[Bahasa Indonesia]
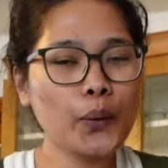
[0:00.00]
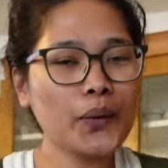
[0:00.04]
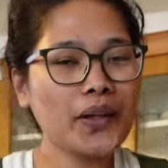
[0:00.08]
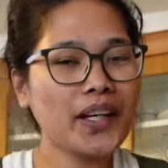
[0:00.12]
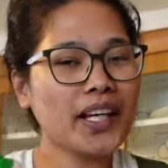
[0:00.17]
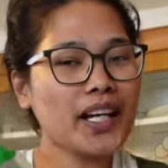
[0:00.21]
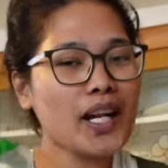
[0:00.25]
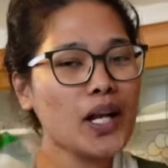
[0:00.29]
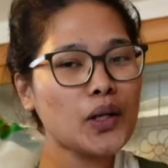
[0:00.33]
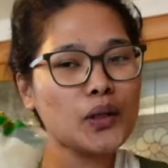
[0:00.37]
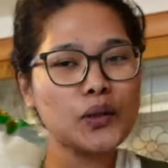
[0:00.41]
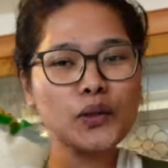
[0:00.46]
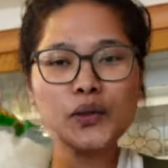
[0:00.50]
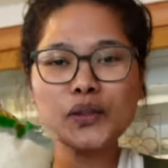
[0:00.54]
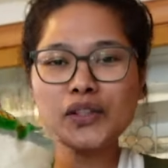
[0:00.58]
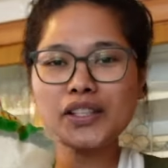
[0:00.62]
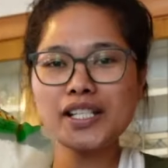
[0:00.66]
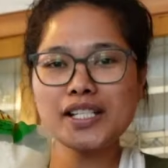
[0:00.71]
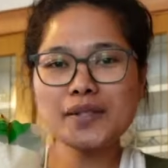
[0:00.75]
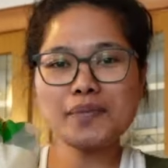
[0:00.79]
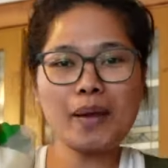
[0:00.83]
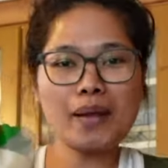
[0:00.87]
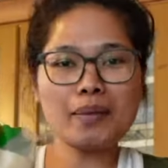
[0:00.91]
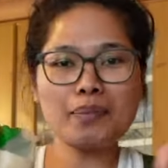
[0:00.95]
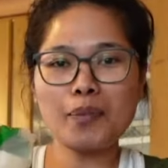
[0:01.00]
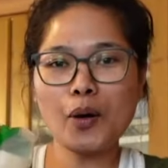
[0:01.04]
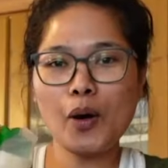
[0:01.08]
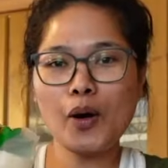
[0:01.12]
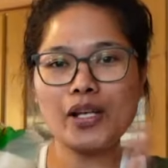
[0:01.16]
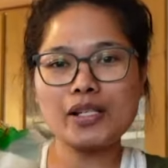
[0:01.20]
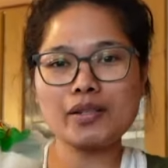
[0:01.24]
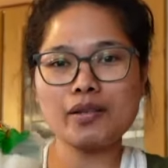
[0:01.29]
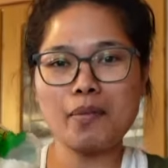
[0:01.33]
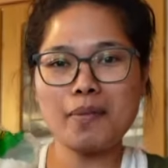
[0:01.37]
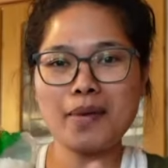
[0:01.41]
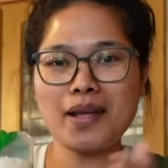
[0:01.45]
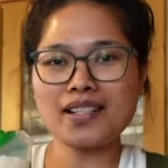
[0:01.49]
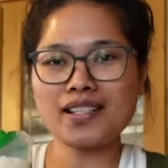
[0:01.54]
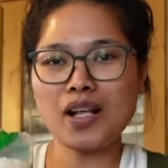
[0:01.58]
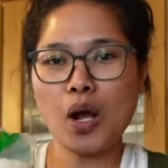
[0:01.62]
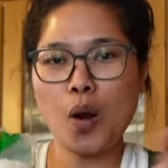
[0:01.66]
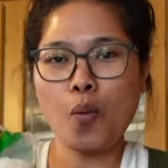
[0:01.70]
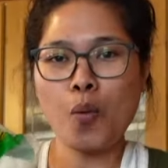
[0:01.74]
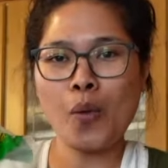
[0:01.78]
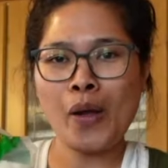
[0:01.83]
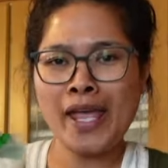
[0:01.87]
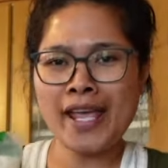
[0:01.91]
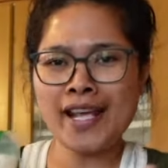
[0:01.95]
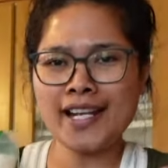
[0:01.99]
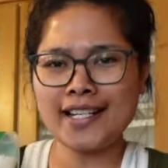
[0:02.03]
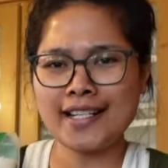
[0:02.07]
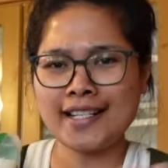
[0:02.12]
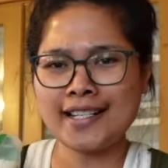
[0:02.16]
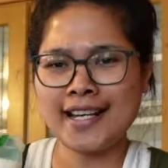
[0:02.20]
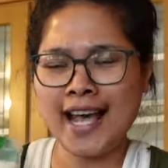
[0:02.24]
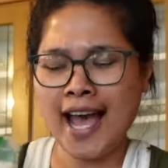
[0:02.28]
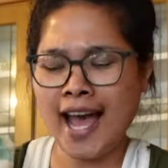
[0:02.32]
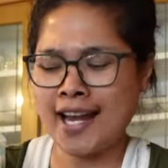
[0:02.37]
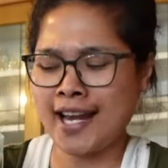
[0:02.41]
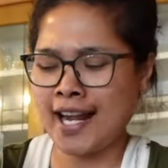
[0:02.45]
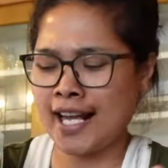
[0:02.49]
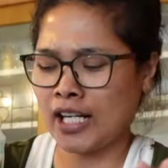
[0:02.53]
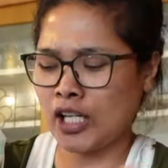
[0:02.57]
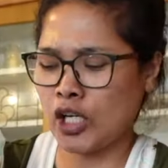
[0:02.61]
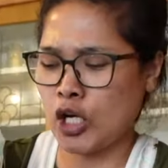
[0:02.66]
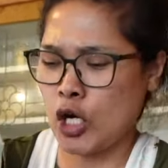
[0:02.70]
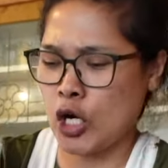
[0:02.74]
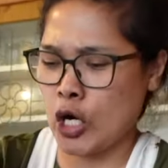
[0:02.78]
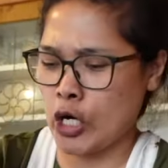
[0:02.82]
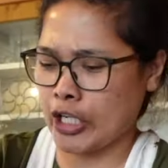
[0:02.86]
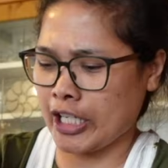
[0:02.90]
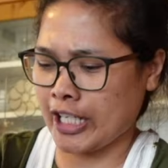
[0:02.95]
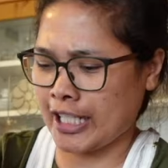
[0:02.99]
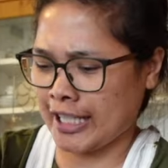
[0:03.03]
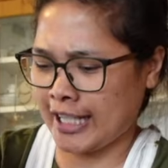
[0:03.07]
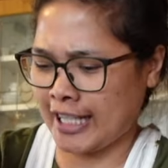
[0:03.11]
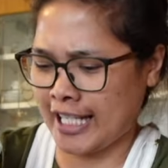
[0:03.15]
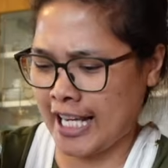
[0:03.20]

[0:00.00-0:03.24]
We gonna cook this bad boy, pemirsa. We gonna cook